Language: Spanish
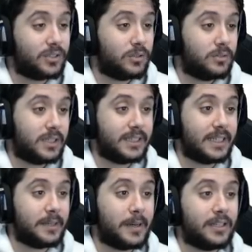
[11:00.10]
eso. Así
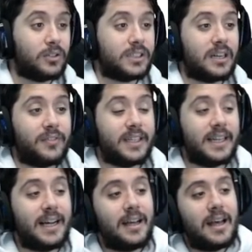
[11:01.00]
que imagino que se
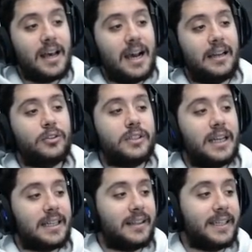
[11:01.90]
referirá a los de
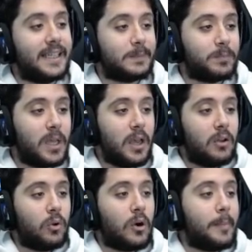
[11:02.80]
las aldeas.
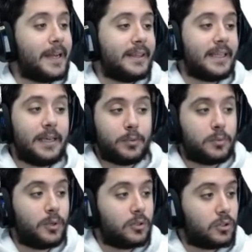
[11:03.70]
Luego aparte, pues
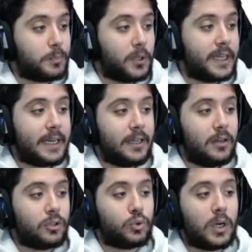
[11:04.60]
bueno, nos pone que
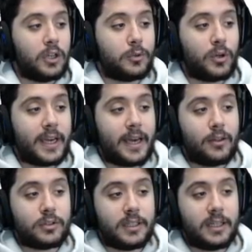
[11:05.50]
los usuarios
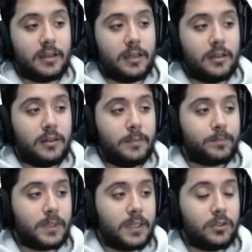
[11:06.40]
bloqueados del...
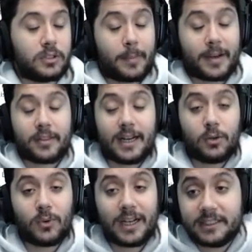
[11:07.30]
Eh, nos aparecerán
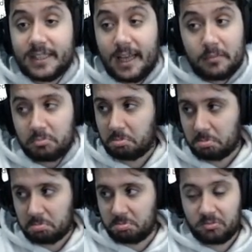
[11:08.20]
en una lista.
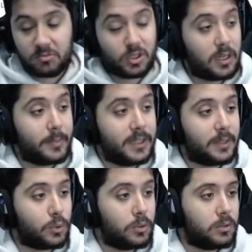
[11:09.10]
Totalmente
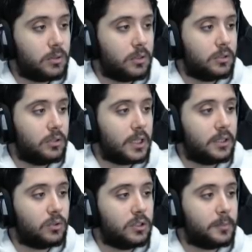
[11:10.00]
absurdo, no, hace
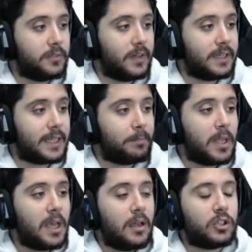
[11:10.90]
ningún tipo de falta.
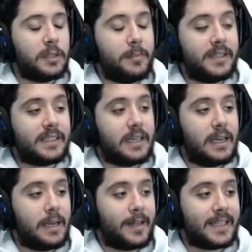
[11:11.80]
Los invites
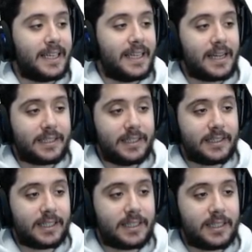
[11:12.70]
de batallas de
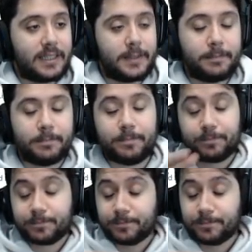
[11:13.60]
estas... Em,